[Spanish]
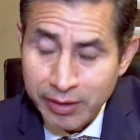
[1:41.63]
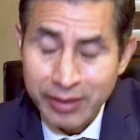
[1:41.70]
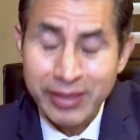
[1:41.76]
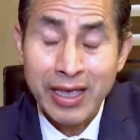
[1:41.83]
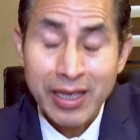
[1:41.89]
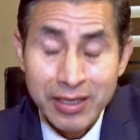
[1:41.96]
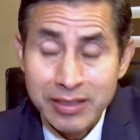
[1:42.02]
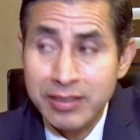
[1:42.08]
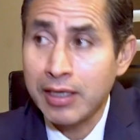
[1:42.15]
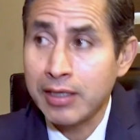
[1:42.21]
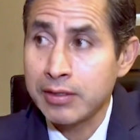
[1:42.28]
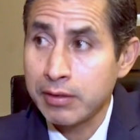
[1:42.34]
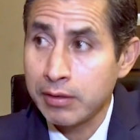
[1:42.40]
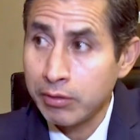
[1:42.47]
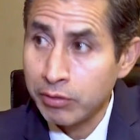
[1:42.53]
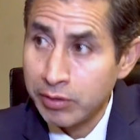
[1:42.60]

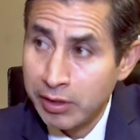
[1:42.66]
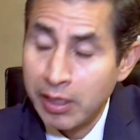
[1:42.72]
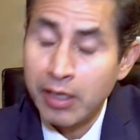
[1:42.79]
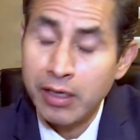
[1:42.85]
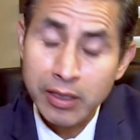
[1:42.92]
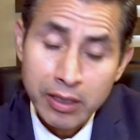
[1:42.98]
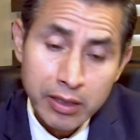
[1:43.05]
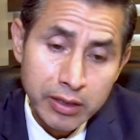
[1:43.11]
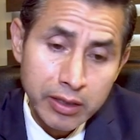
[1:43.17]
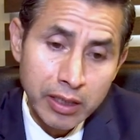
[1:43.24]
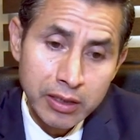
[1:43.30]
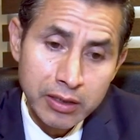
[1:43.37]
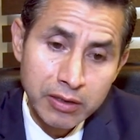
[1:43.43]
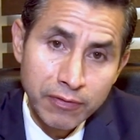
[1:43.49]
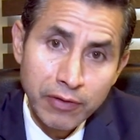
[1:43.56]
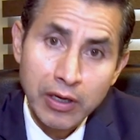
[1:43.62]
tensas, o sea,
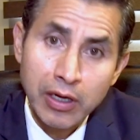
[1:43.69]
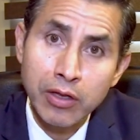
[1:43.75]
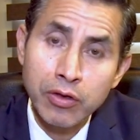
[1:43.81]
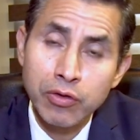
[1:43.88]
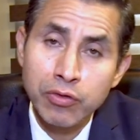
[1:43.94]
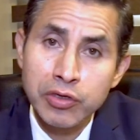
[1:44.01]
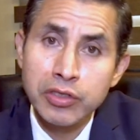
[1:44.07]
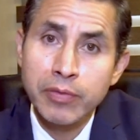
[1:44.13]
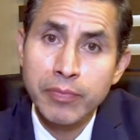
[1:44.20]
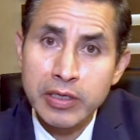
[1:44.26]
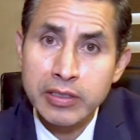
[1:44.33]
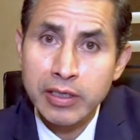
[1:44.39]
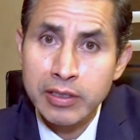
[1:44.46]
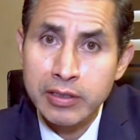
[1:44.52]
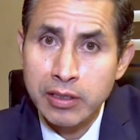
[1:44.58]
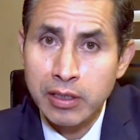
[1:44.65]
intensificando nuestra
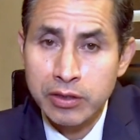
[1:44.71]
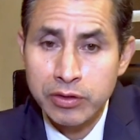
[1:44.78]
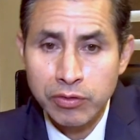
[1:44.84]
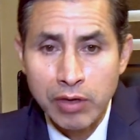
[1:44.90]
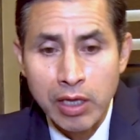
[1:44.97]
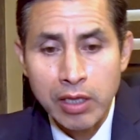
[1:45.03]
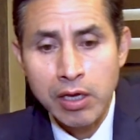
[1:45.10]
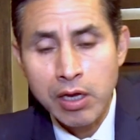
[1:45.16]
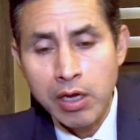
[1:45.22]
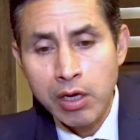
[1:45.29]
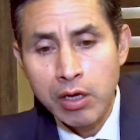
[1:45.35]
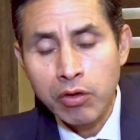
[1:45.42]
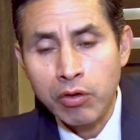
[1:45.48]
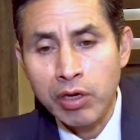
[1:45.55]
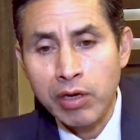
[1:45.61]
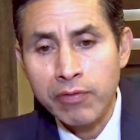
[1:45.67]
presencia en la ciudad
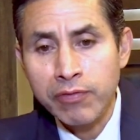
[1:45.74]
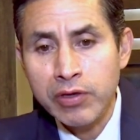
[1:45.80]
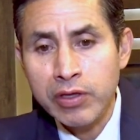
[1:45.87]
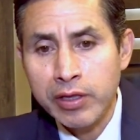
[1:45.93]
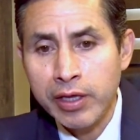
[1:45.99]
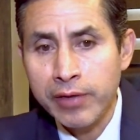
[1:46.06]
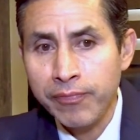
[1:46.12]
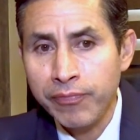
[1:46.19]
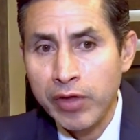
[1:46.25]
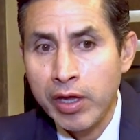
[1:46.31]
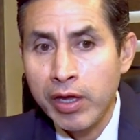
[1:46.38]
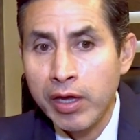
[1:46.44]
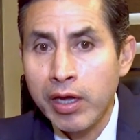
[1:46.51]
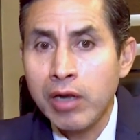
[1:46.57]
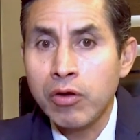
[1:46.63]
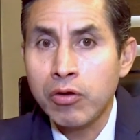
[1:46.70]
con el fin de
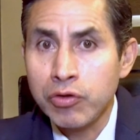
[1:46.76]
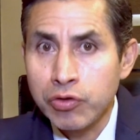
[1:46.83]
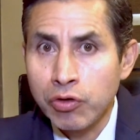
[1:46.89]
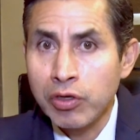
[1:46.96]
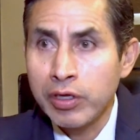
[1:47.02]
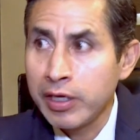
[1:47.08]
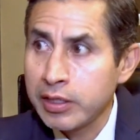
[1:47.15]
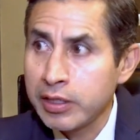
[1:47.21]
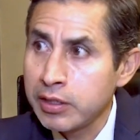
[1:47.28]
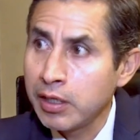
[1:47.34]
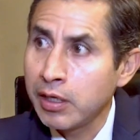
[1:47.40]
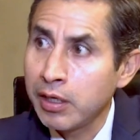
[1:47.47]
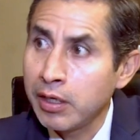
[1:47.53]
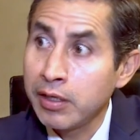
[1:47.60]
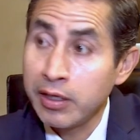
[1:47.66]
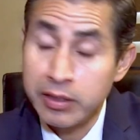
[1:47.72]
el control de,
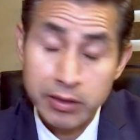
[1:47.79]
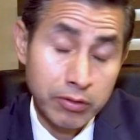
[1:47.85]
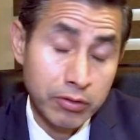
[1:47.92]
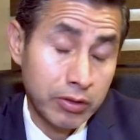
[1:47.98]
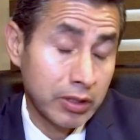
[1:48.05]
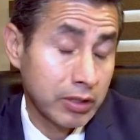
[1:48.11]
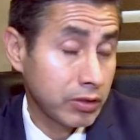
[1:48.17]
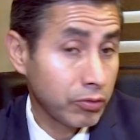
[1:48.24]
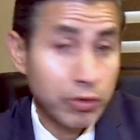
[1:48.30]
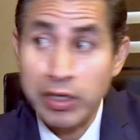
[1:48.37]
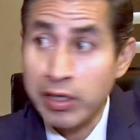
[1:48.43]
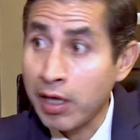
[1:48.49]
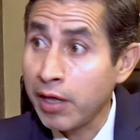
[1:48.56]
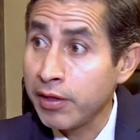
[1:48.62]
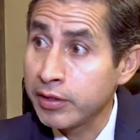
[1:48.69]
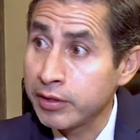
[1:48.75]
esta, de estas
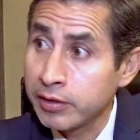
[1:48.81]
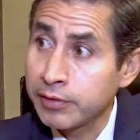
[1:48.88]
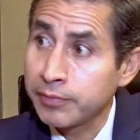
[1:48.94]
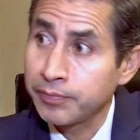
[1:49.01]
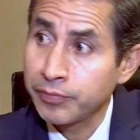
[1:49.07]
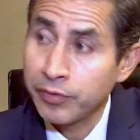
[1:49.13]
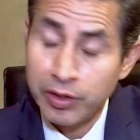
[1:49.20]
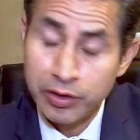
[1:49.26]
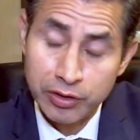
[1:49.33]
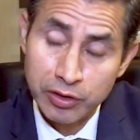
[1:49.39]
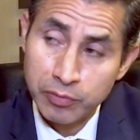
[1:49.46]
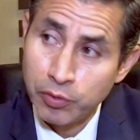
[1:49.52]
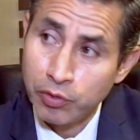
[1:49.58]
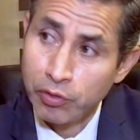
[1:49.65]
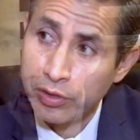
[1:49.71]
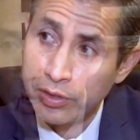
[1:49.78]
unidades de
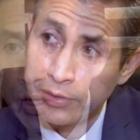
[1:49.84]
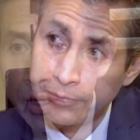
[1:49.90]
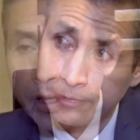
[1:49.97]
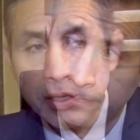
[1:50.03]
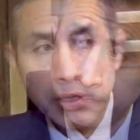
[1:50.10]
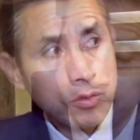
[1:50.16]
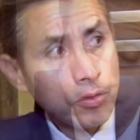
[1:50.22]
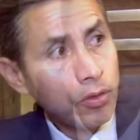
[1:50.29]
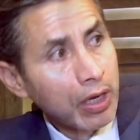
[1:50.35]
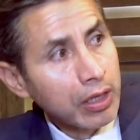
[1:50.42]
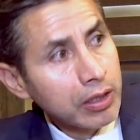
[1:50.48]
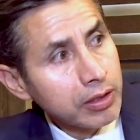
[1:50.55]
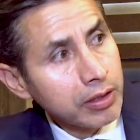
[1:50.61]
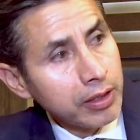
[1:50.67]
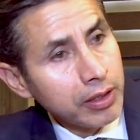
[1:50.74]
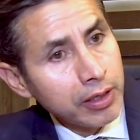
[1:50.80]
transporte.
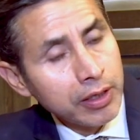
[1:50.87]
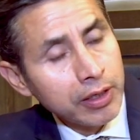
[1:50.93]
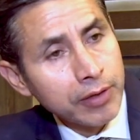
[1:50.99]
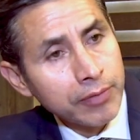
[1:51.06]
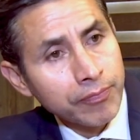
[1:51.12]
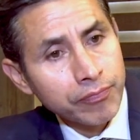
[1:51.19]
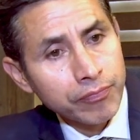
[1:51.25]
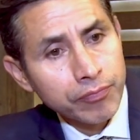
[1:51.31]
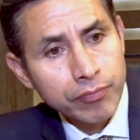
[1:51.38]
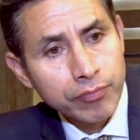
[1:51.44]
Durante